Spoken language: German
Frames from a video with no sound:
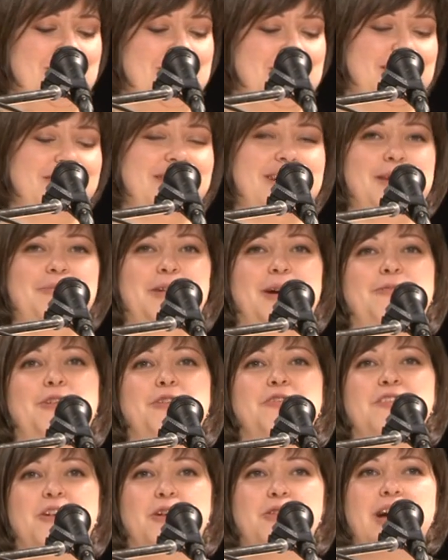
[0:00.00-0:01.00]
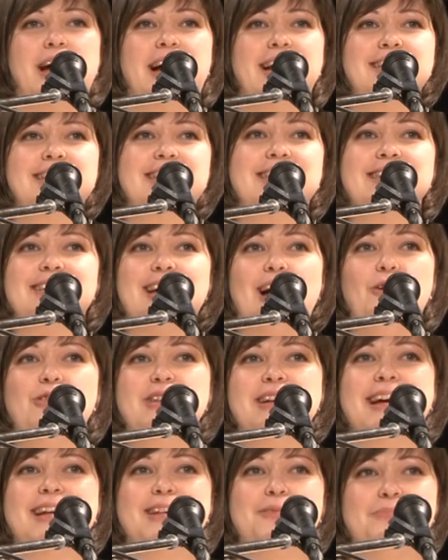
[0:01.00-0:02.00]
Deshalb haben wir uns auch gar nicht
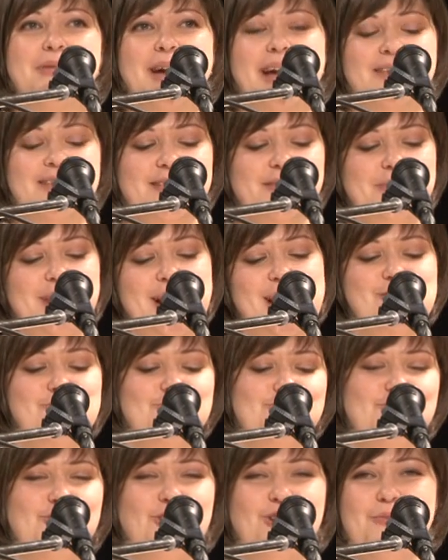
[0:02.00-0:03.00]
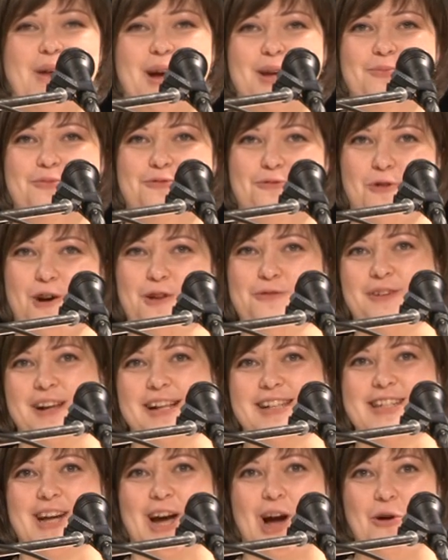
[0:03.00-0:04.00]
getraut, eine Pressemeldung nochmal im
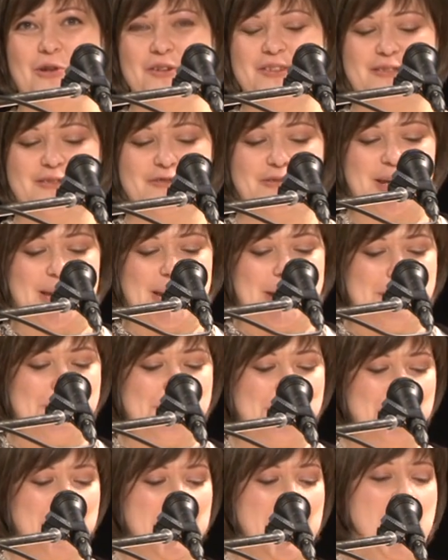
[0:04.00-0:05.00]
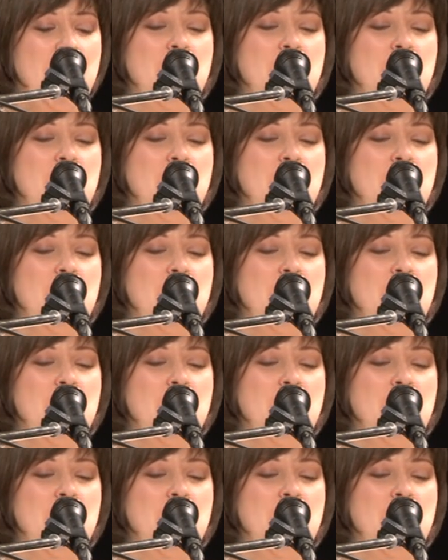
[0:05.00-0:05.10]
Vorfeld herauszugeben.